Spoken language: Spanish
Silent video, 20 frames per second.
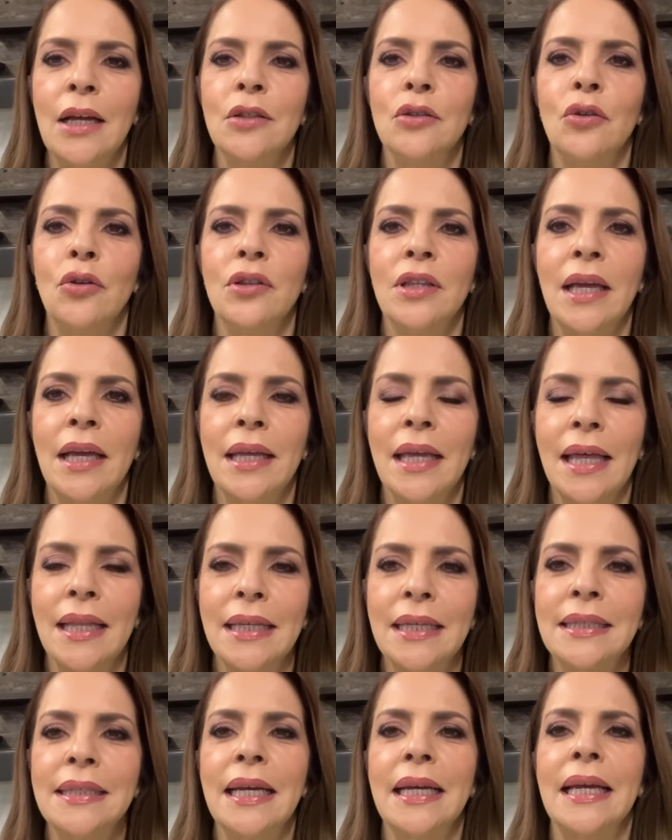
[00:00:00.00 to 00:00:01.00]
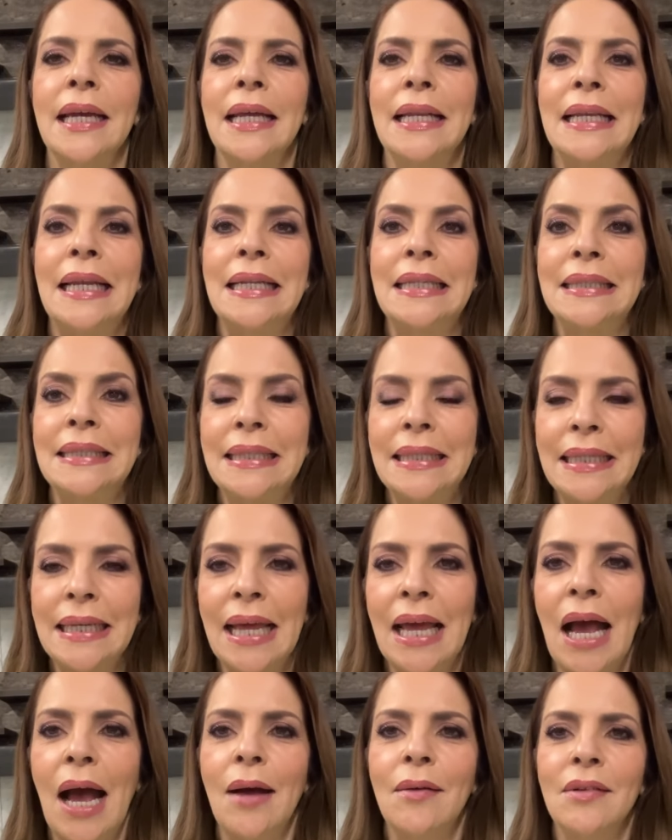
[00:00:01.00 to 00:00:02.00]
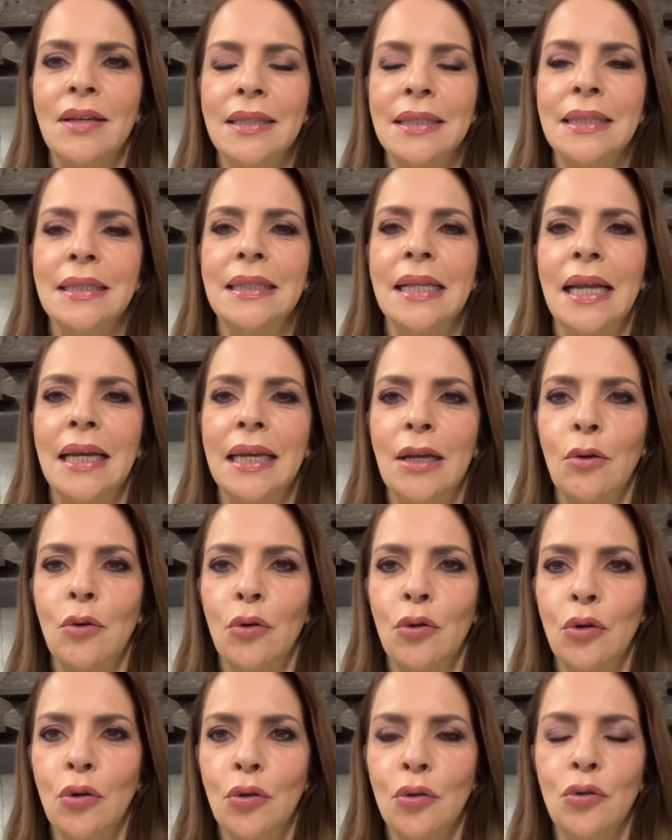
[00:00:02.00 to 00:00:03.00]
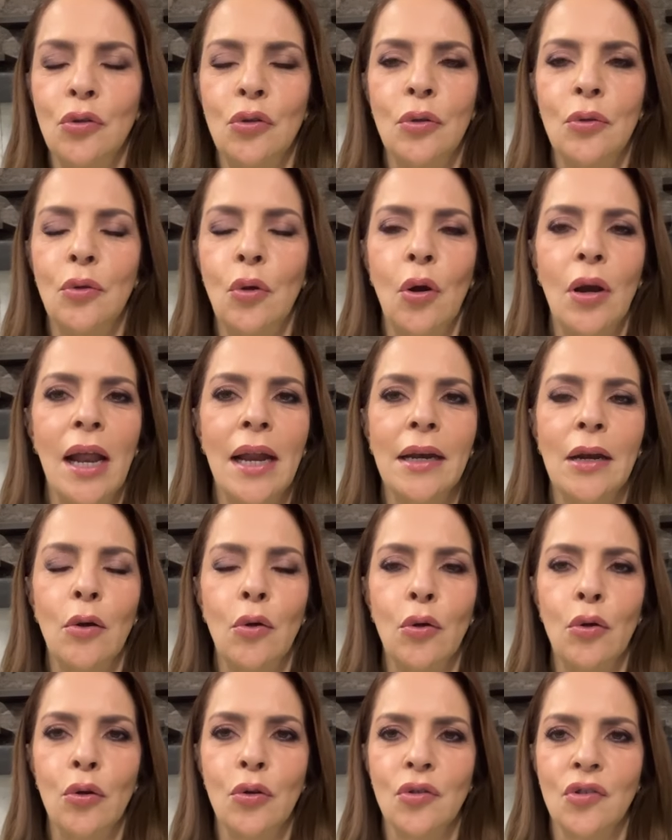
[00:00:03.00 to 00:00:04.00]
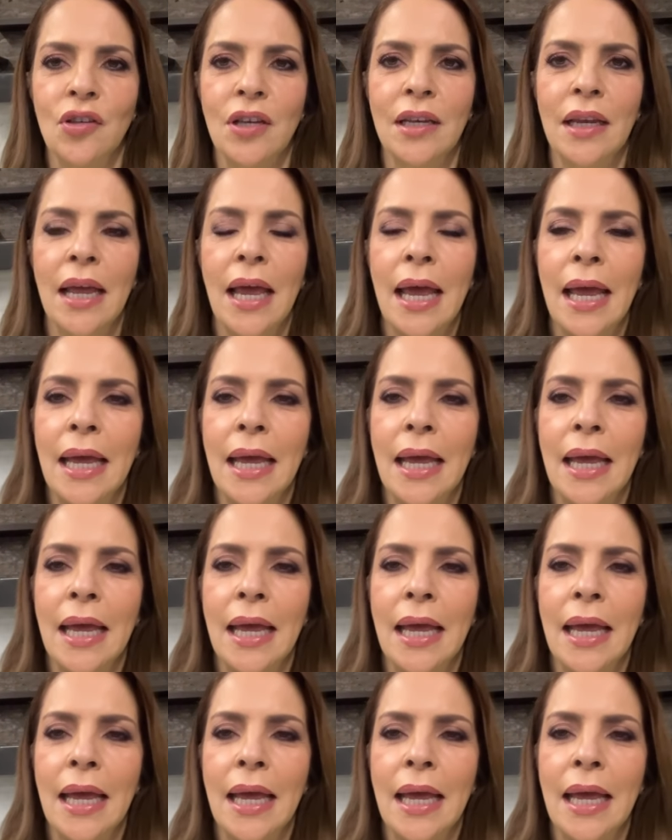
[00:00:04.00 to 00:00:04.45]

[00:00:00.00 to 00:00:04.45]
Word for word: donde ella dice que en el cine a veces no la reconocen